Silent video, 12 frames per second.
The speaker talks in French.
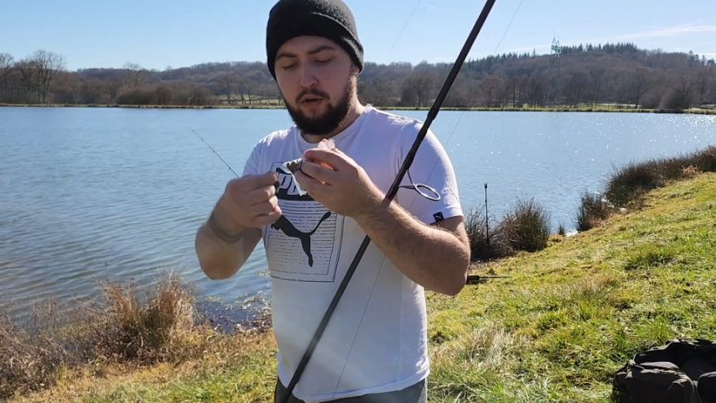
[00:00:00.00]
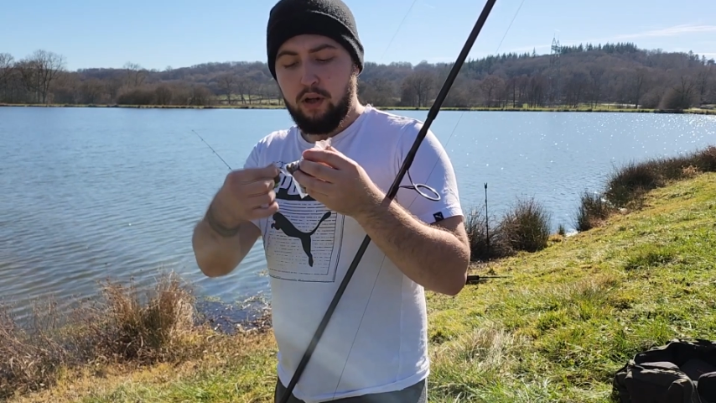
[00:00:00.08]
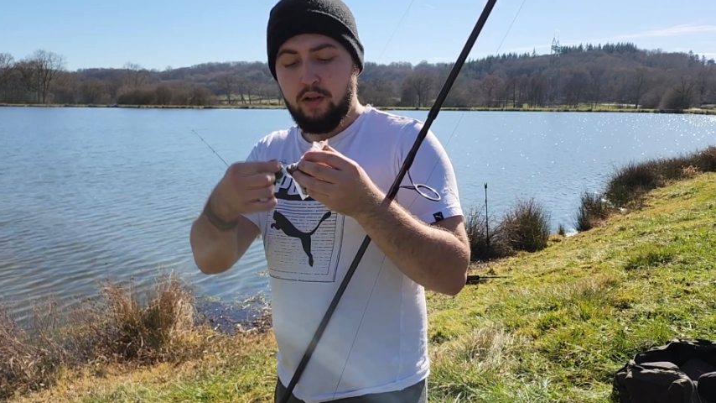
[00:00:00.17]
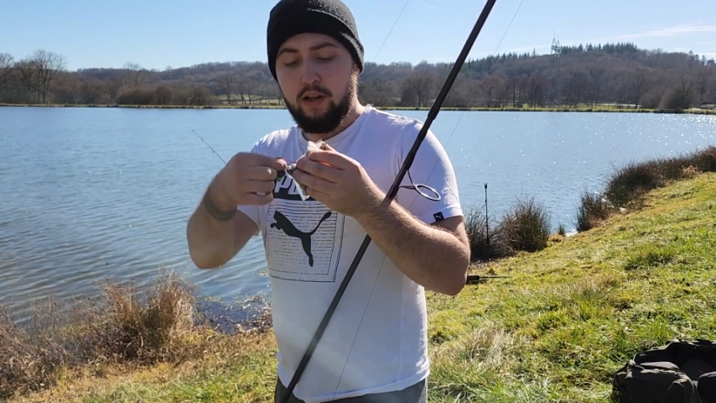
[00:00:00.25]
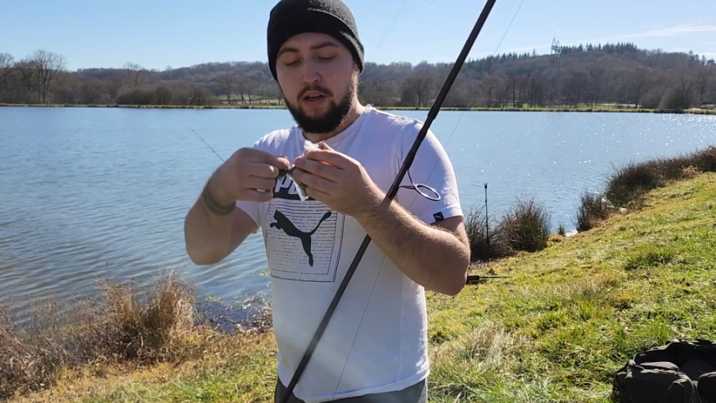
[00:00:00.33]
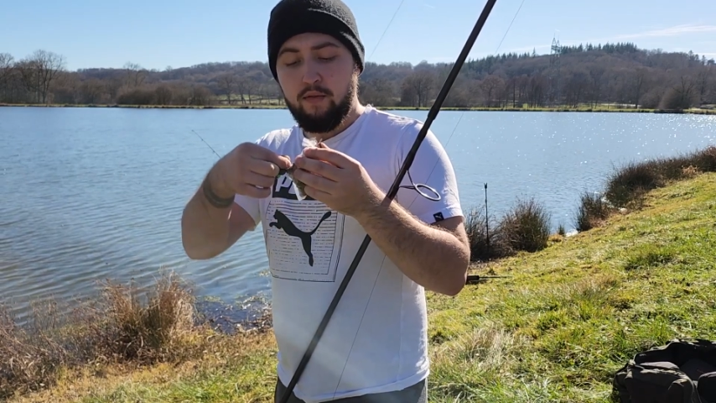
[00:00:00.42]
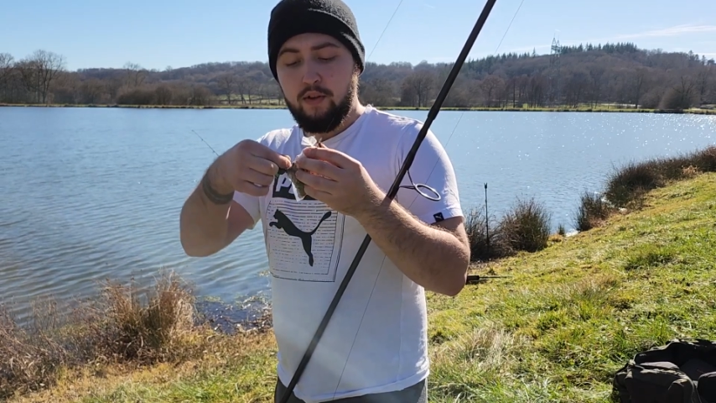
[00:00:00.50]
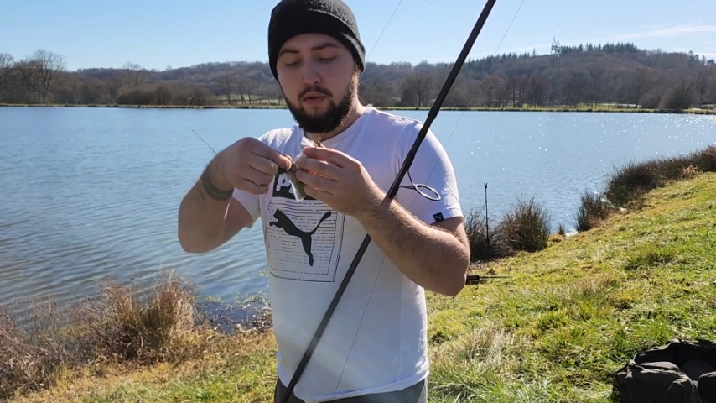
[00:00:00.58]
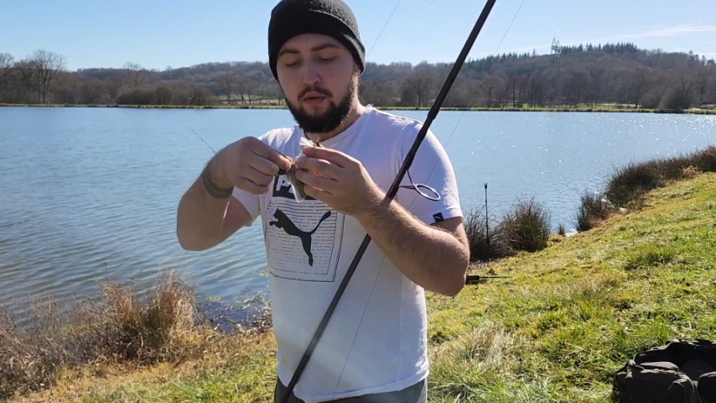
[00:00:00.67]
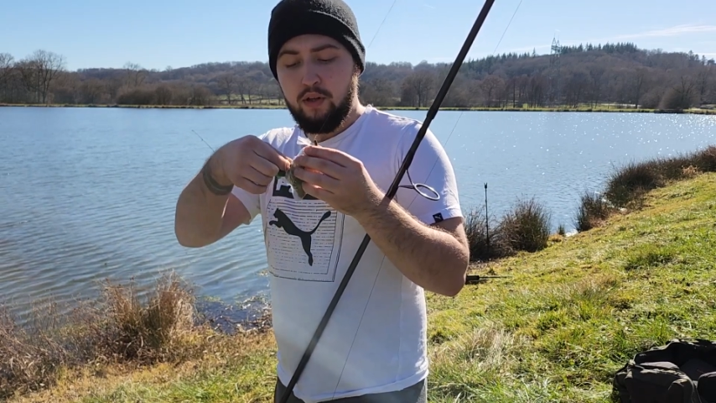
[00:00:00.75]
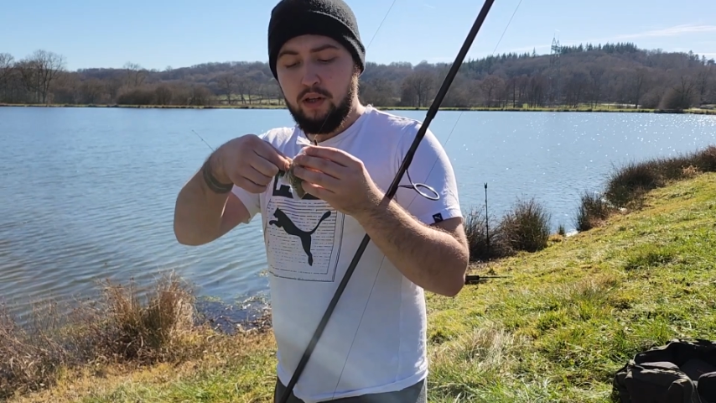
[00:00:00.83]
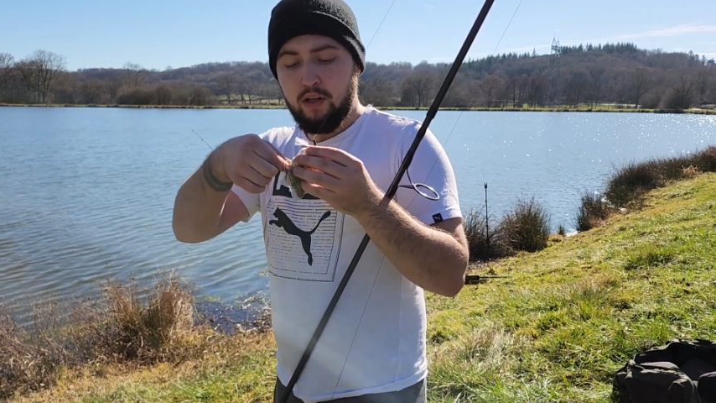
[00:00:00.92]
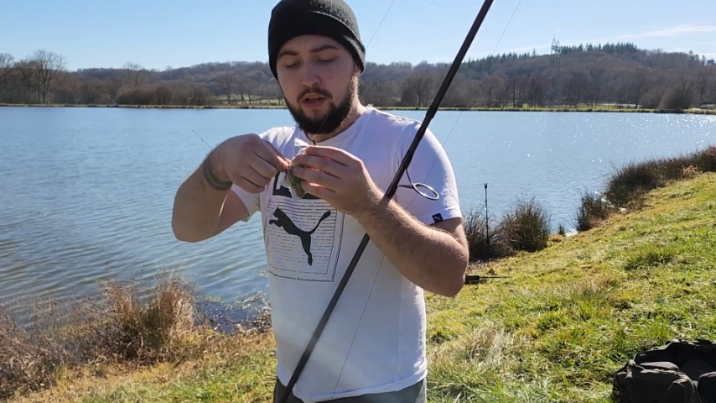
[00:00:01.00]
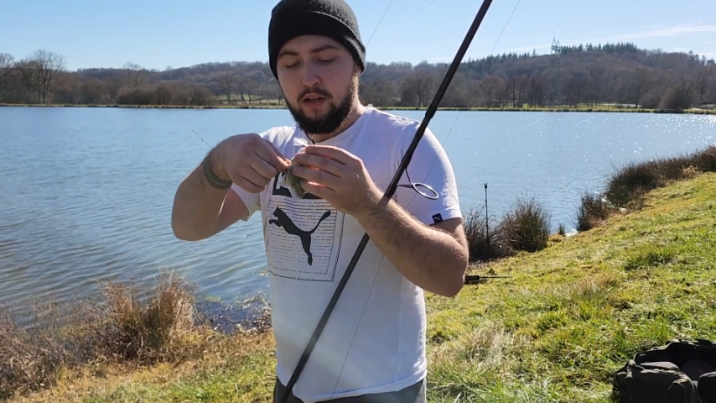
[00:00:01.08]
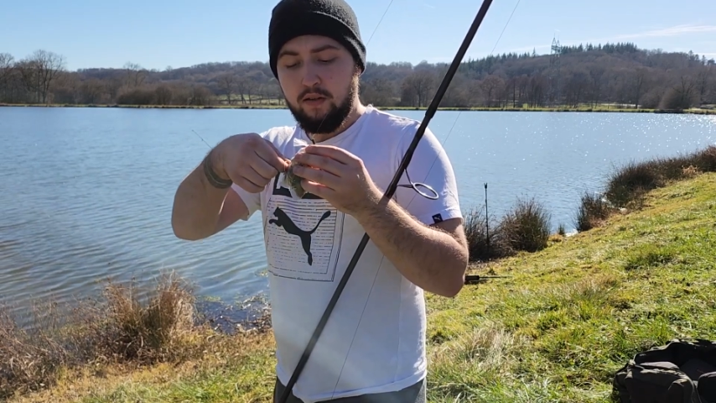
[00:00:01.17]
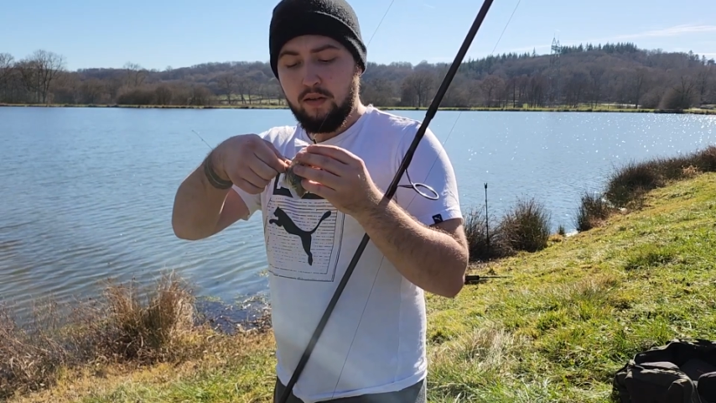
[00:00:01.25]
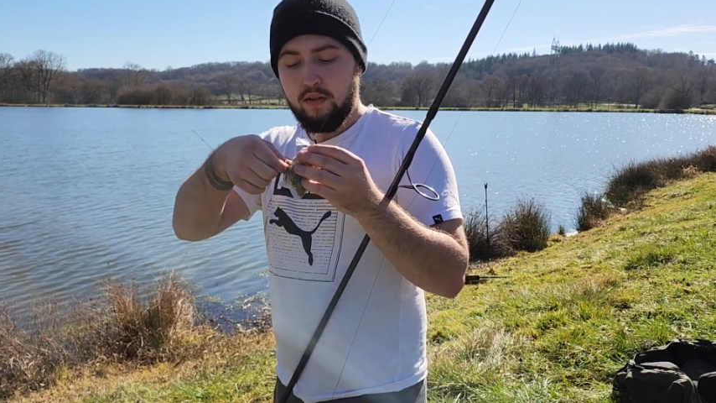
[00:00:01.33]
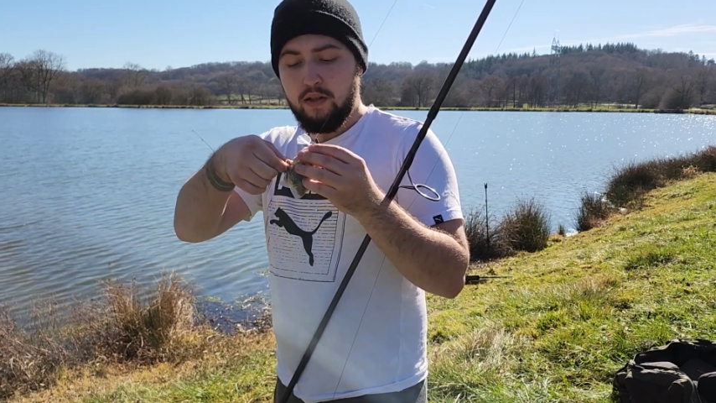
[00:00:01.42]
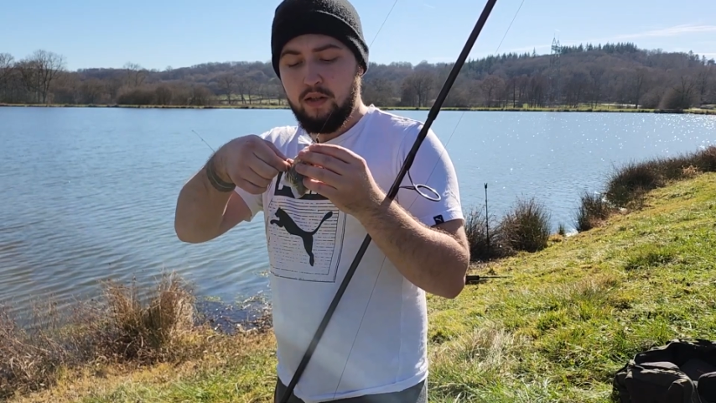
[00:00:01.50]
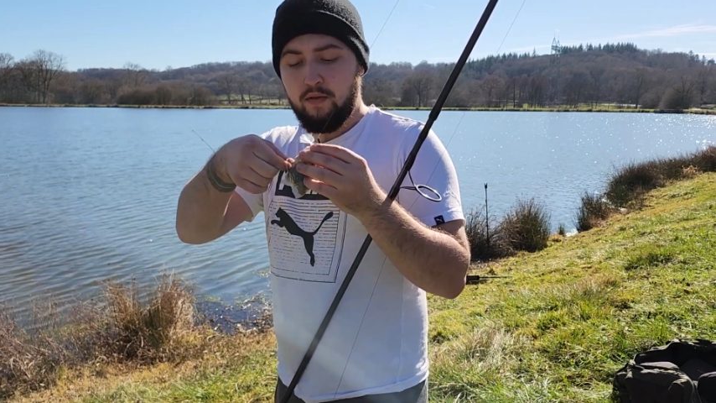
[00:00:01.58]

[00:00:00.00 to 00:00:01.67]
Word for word: la dernière vidéo qui est, sortie,